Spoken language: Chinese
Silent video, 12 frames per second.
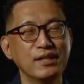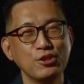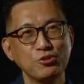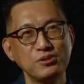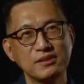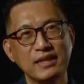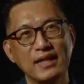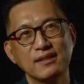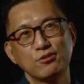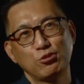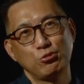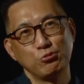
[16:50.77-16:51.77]
就是它
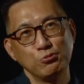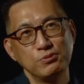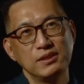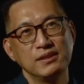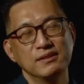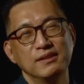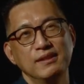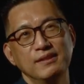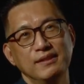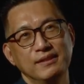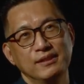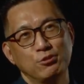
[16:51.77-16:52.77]
除了
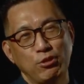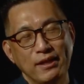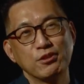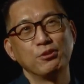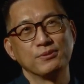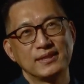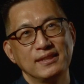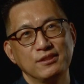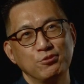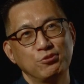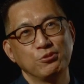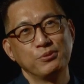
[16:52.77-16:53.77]
呃传统上的
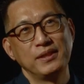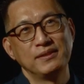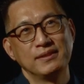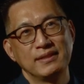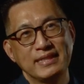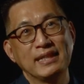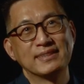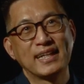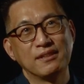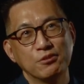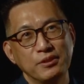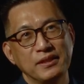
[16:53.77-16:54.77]
所谓的演
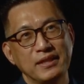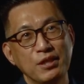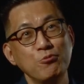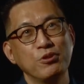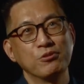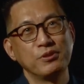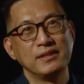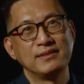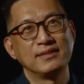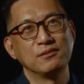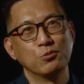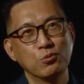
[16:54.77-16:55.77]
唱会音乐会
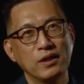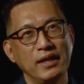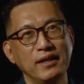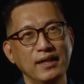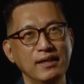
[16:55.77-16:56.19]
之外，